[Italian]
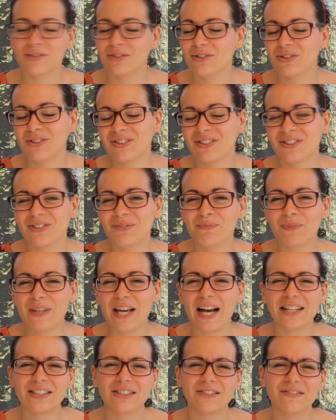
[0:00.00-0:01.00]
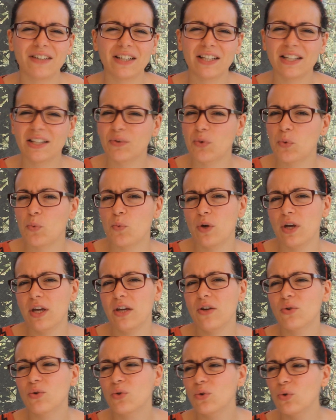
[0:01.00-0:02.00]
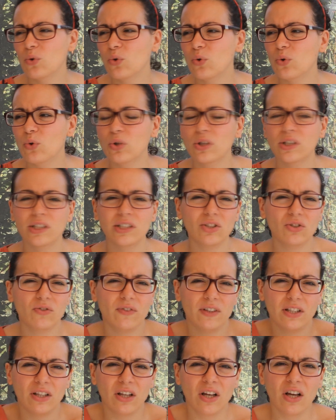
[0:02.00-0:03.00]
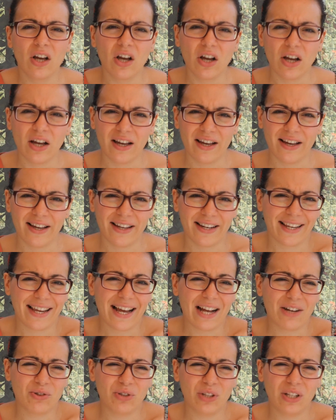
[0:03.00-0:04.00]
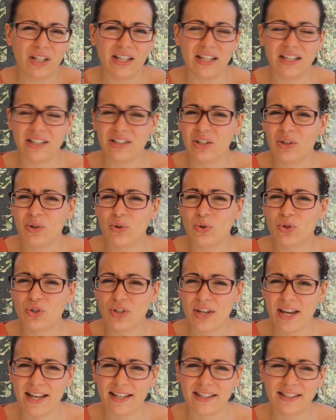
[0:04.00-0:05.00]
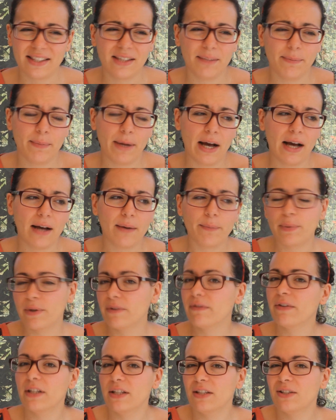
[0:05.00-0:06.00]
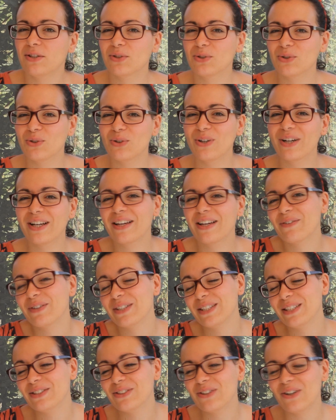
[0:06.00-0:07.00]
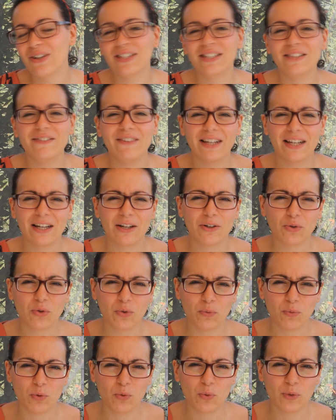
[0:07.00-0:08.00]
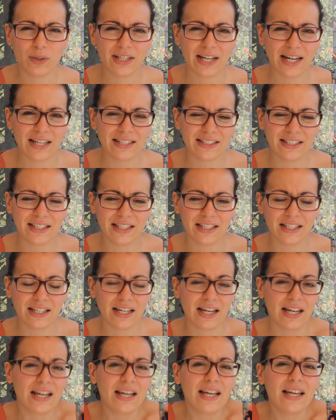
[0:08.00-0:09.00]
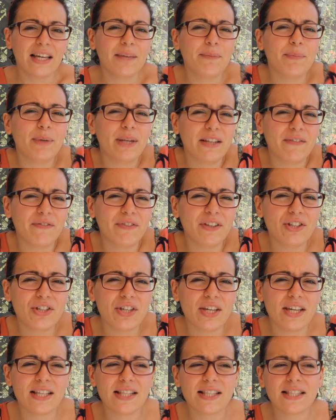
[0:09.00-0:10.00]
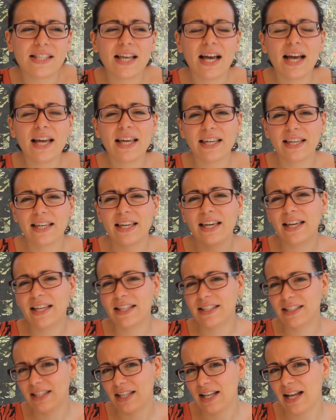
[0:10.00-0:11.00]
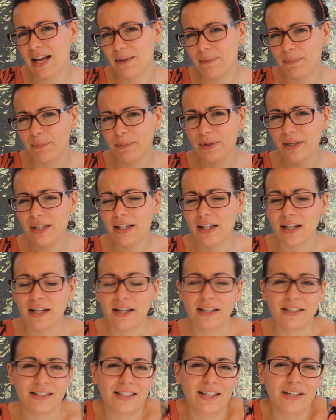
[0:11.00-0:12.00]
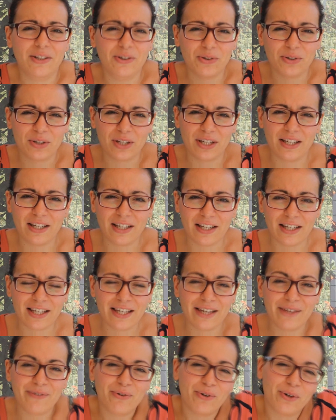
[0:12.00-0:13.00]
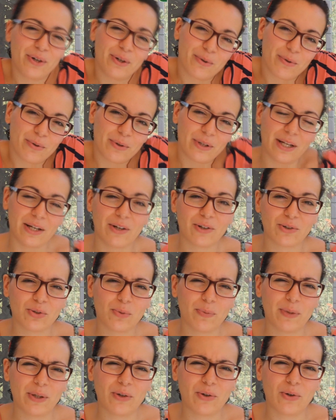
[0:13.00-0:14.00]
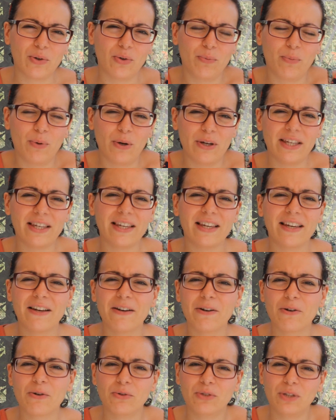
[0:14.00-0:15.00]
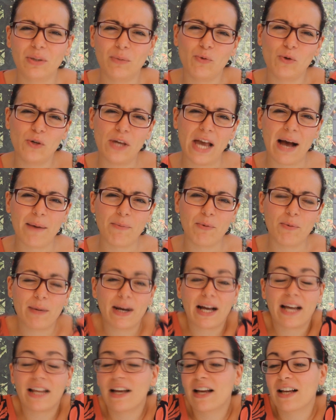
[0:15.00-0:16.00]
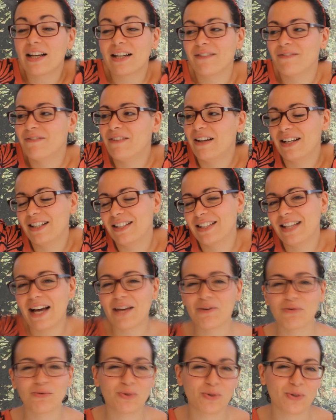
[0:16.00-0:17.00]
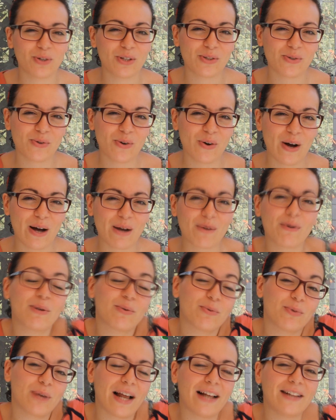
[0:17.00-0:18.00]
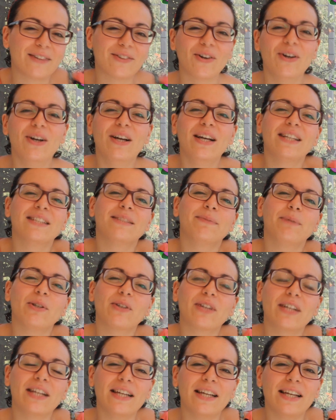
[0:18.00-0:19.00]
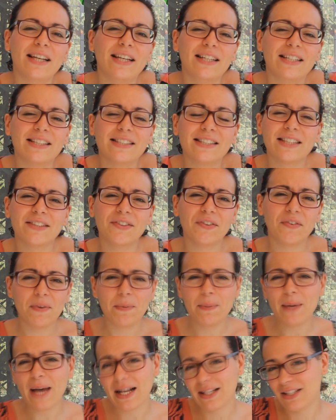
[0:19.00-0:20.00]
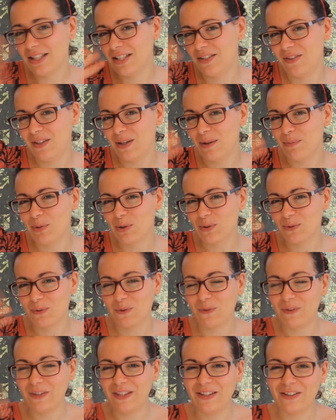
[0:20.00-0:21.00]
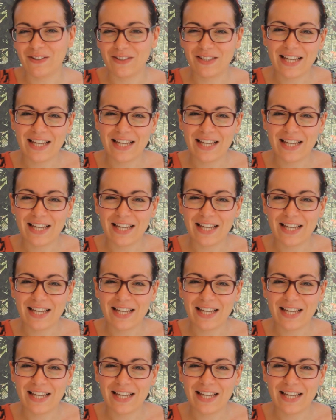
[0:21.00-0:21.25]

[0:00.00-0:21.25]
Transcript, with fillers: mm, non piace fare giveaway o concorsi dove eh, regalo degli, degli, oggetti, ma preferisco che questi soldi vengano comunque dati in, in beneficenza e che entrambi, sia io che, che voi nel nostro piccolo, poi contribuiamo magari a far dare un sorriso a qualcun altro. Spero che l'iniziativa vi piaccia, ci vediamo al prossimo video,